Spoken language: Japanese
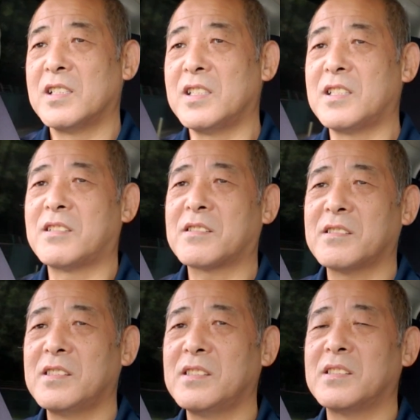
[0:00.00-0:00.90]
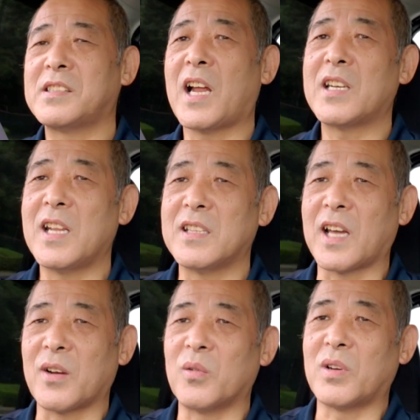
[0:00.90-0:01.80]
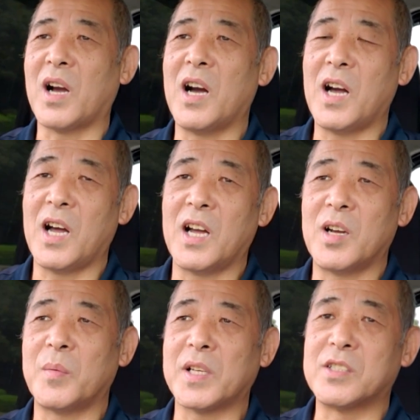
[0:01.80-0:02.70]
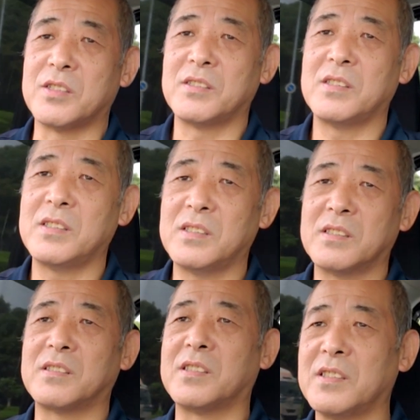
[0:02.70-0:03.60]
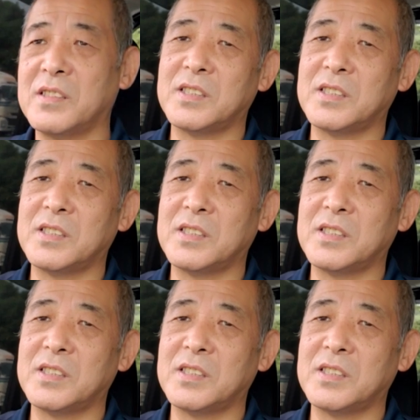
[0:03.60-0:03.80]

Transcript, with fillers: 実質何年だろうか、まあ十、十、